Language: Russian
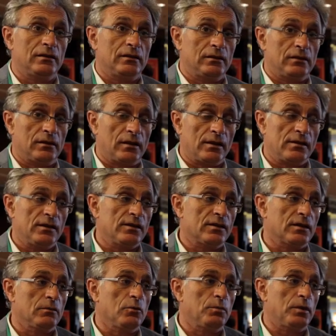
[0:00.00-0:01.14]
э,
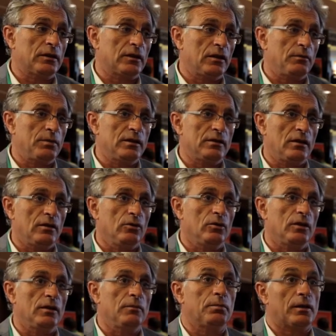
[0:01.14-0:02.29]
российскому потребителю
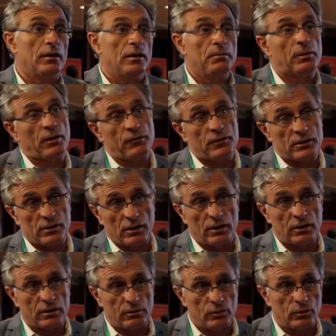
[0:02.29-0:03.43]
и,
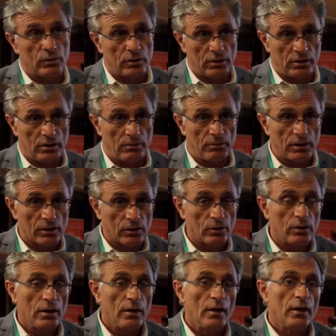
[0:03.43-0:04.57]
профессиональному э,
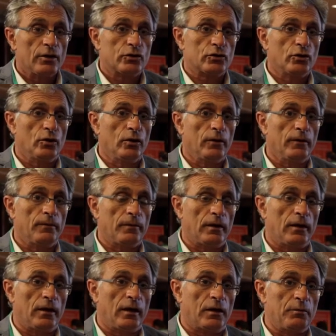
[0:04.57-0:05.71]
миру, что э,
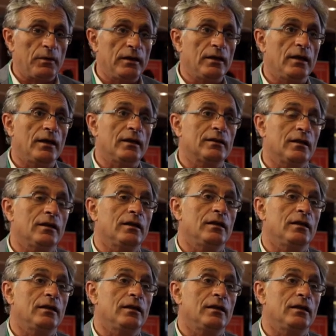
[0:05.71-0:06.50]
Армения – это